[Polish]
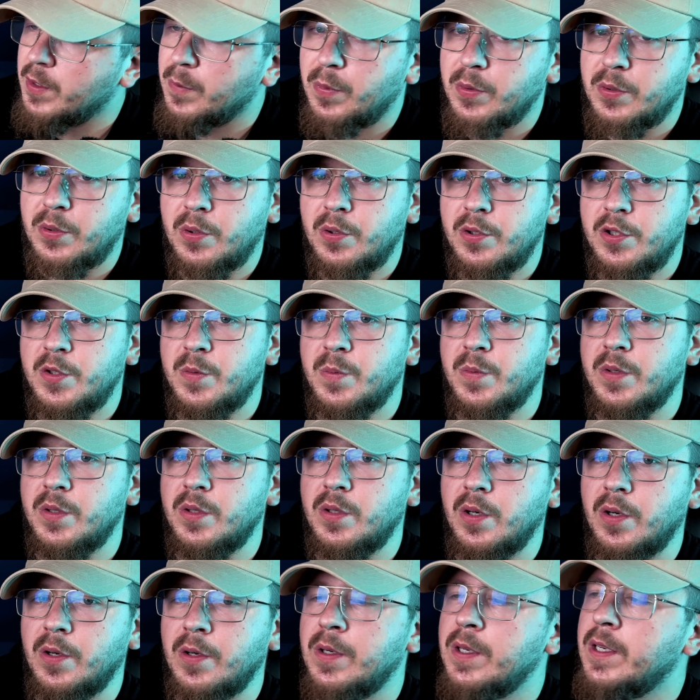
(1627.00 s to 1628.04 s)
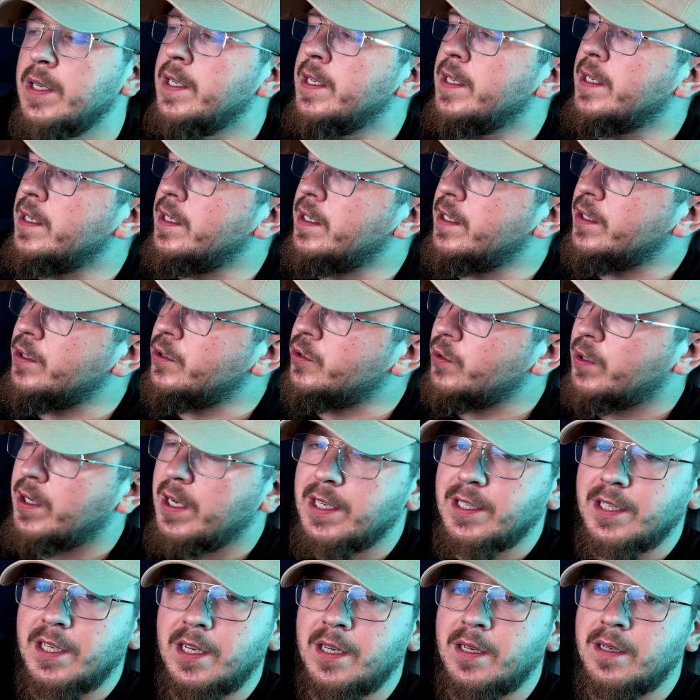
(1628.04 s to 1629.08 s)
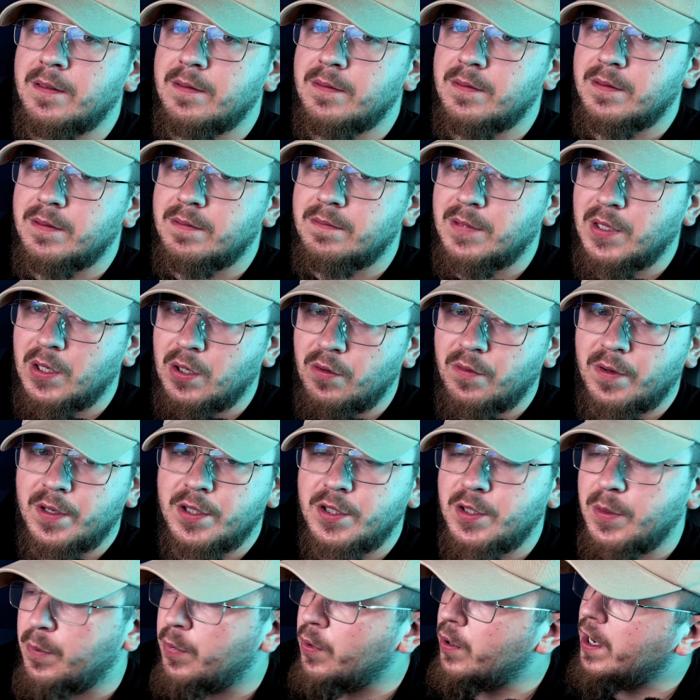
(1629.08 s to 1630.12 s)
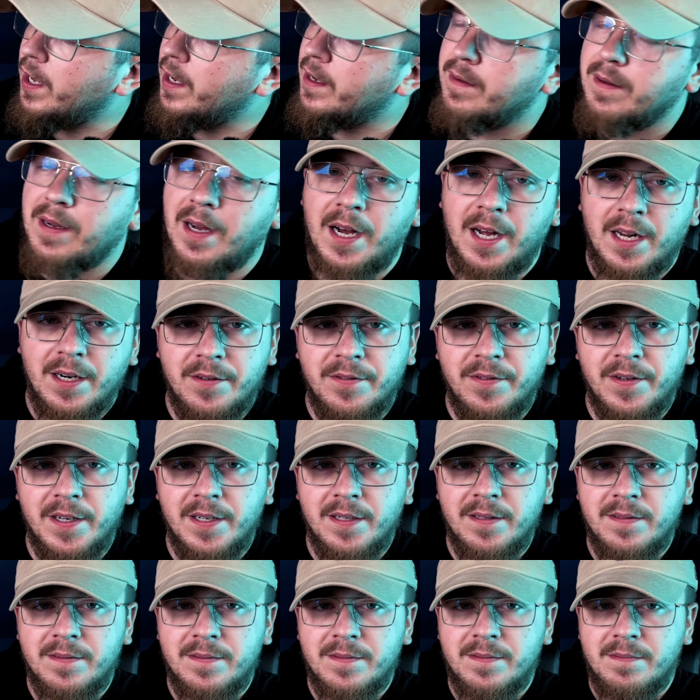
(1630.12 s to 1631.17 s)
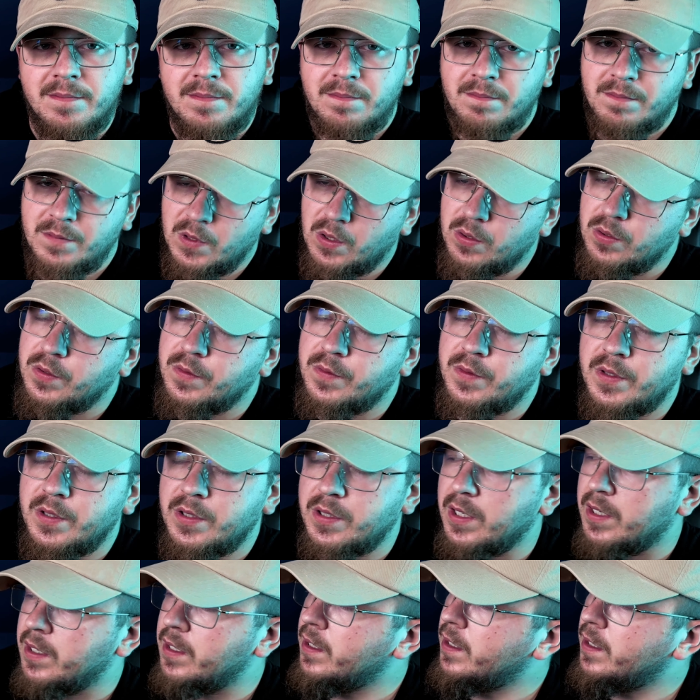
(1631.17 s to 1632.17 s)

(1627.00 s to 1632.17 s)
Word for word: podchodzimy do e, szukania tego właśnie pola alfa. No oczywiście